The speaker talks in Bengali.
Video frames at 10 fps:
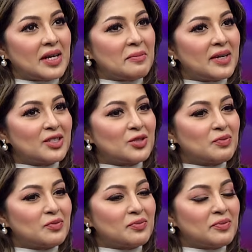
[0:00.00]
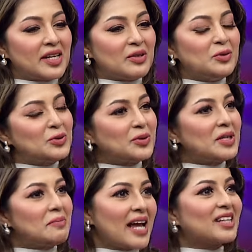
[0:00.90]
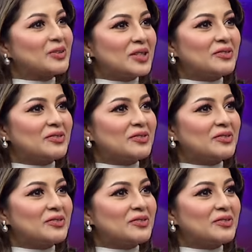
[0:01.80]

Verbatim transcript: এবার মানে হুট করে প্ল্যান করে